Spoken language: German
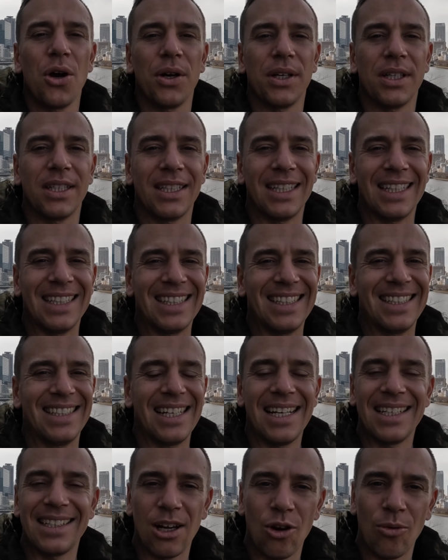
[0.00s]
es ist
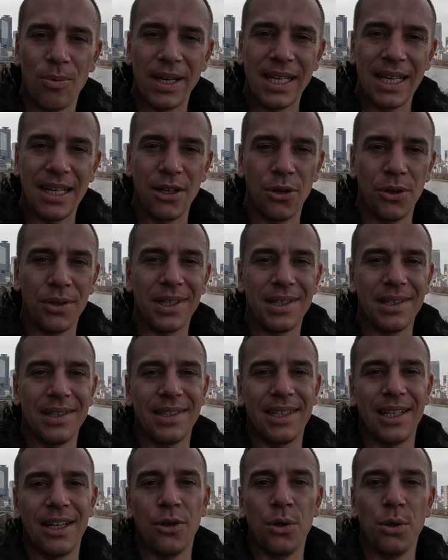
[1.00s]
sehr sauber hier, die Leute sind
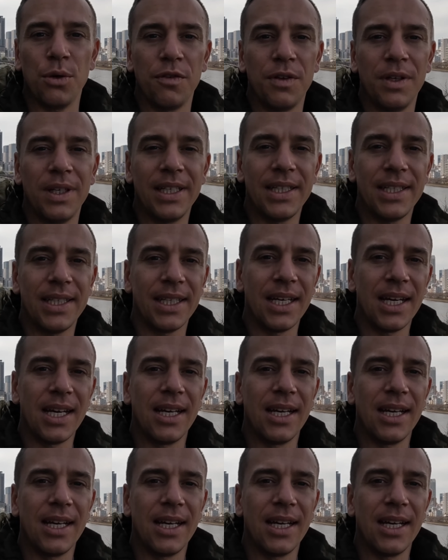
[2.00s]
sehr höflich.